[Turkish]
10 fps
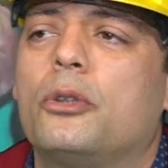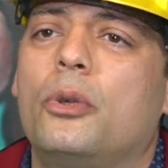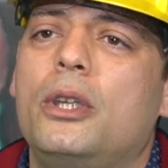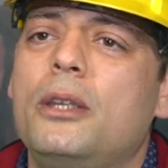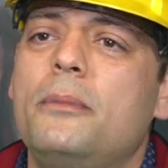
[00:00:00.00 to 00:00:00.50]

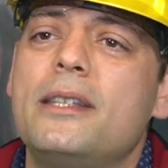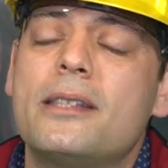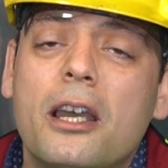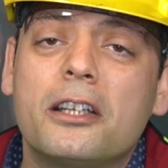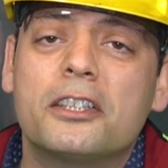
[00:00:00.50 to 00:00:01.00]
Dönelim
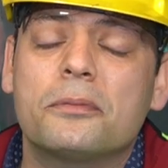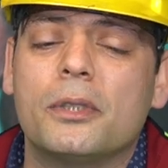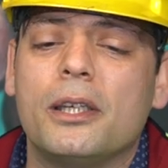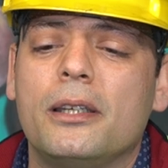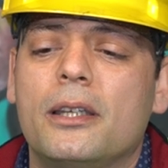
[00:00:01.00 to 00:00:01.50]
insan
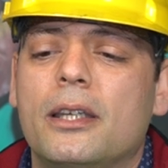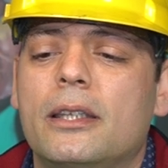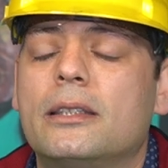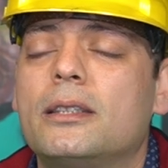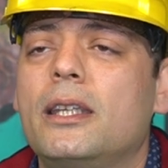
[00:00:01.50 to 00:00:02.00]
kısmına.
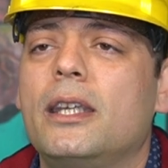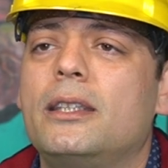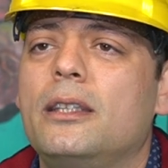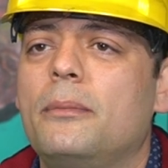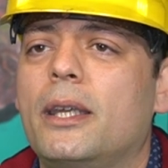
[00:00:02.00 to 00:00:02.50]
İnsan
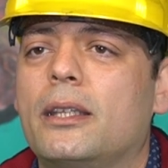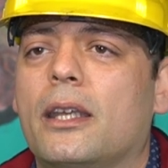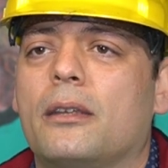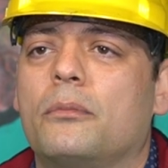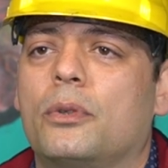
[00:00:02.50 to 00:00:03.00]

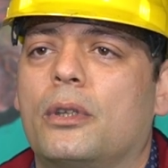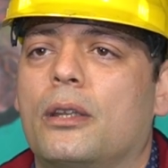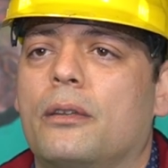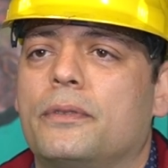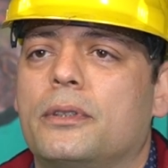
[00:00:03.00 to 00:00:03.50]
eğitilmekle
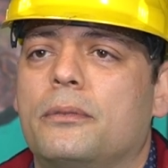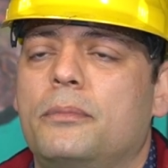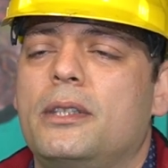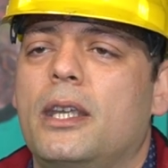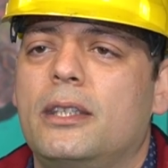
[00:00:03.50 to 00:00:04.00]
mükellefiz.
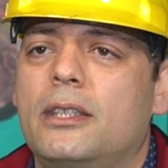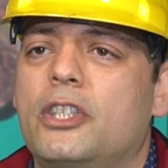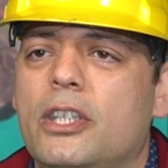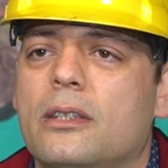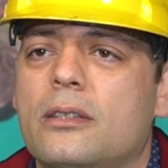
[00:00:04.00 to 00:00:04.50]
Biz
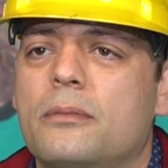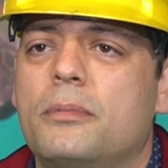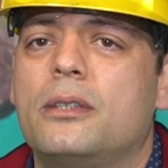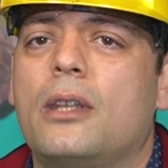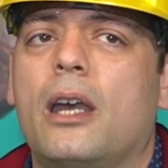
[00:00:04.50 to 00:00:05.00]

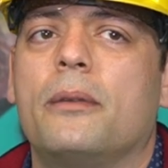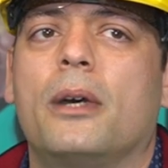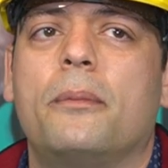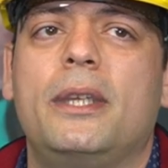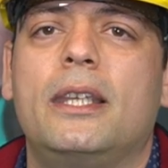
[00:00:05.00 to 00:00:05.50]
eğiticiyiz. Biz
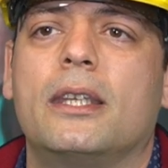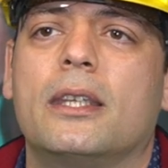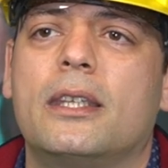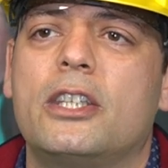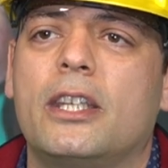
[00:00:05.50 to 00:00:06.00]
daima
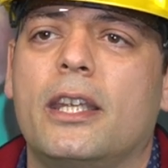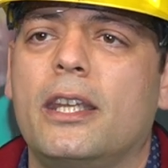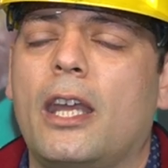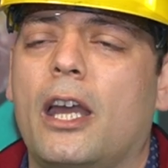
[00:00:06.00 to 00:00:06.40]
bilgiyi kişilere